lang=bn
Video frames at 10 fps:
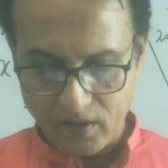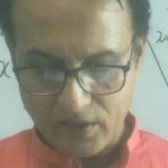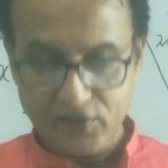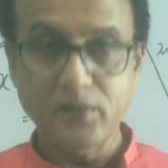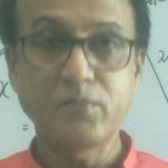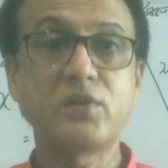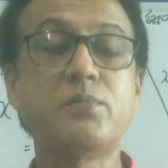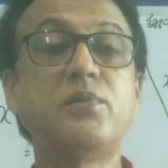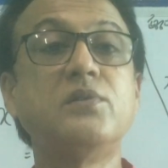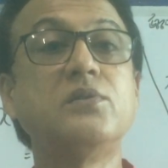আজকের মতো
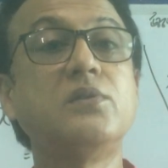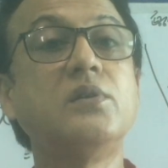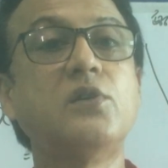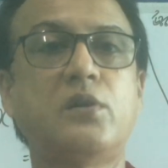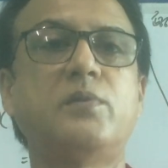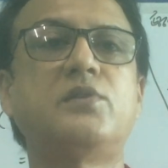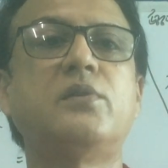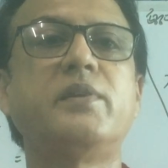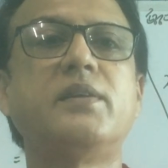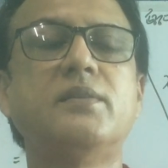পর্যন্ত ধন্যবাদ
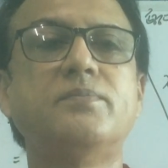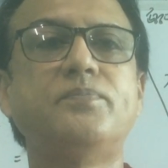সবাইকে